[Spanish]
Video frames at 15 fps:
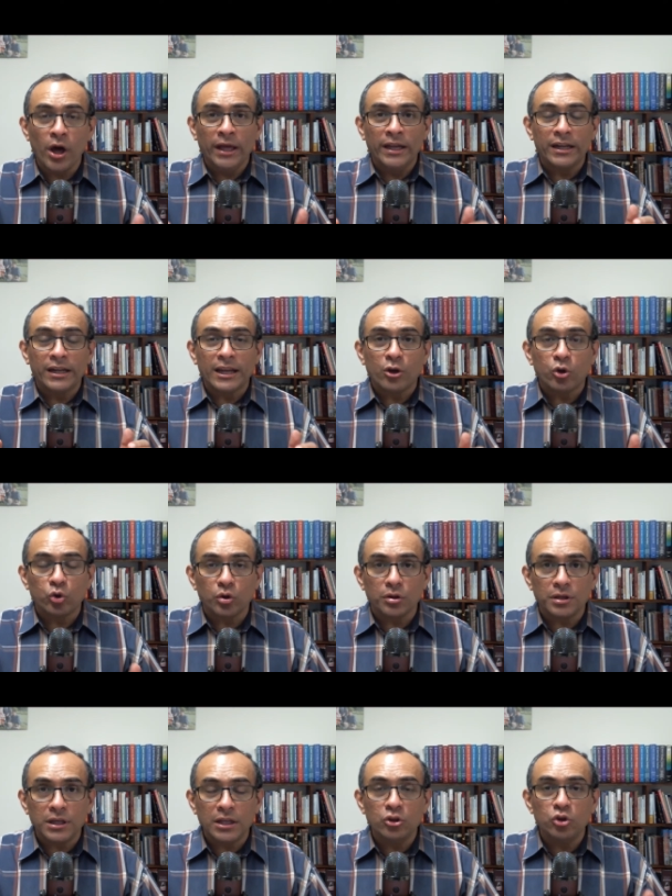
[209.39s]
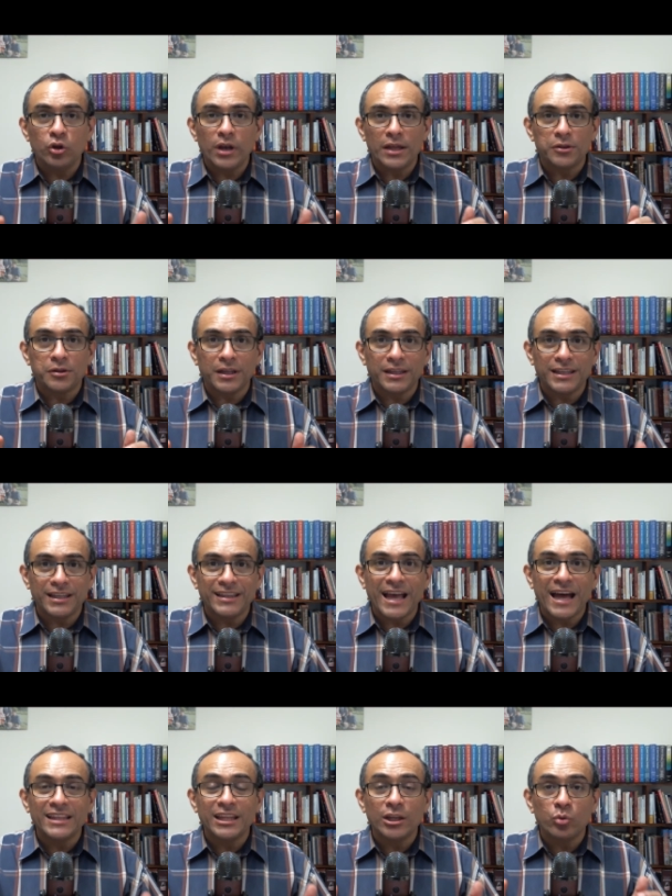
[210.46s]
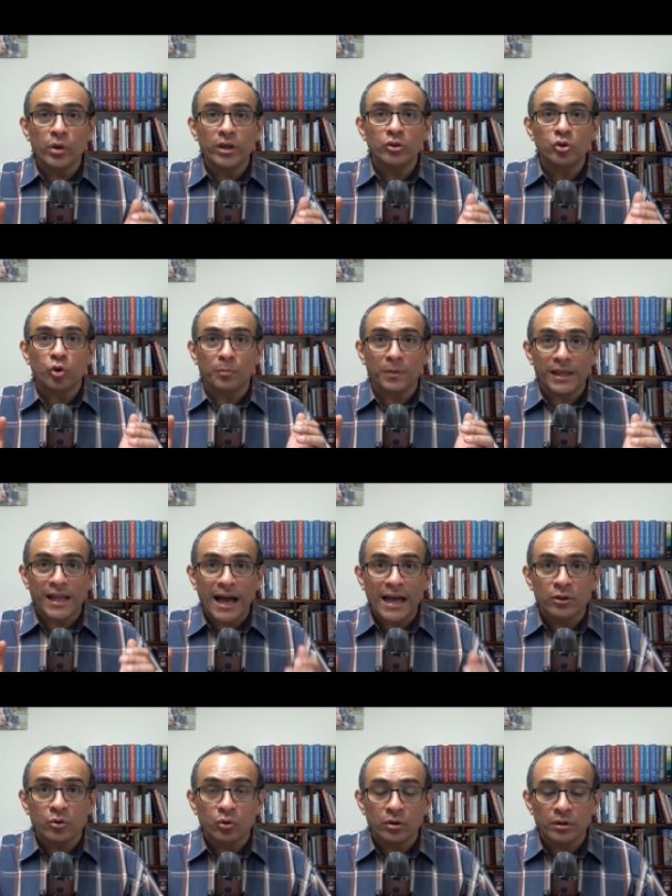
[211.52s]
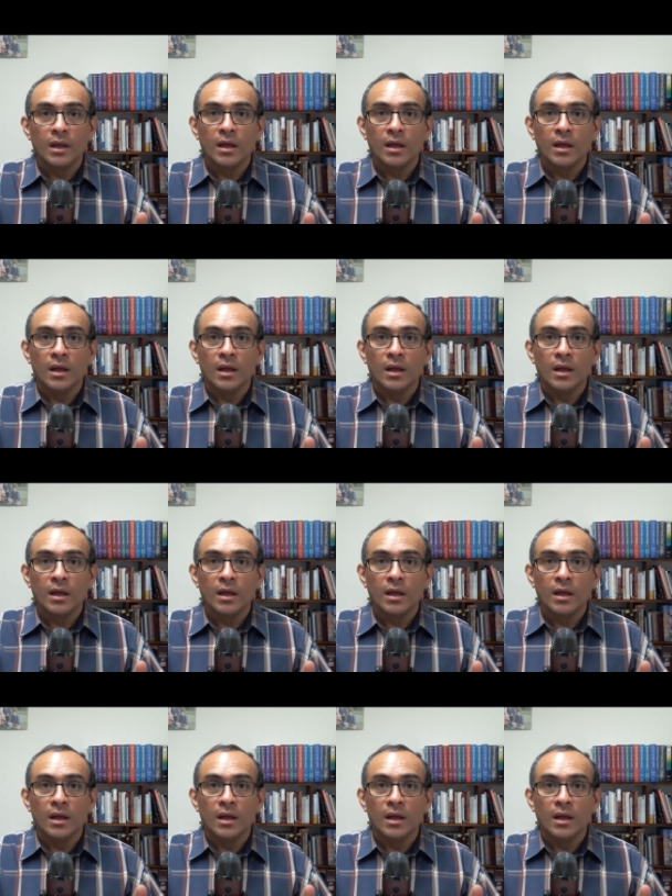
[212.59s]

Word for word: reconociendo la seriedad de nuestro pecado,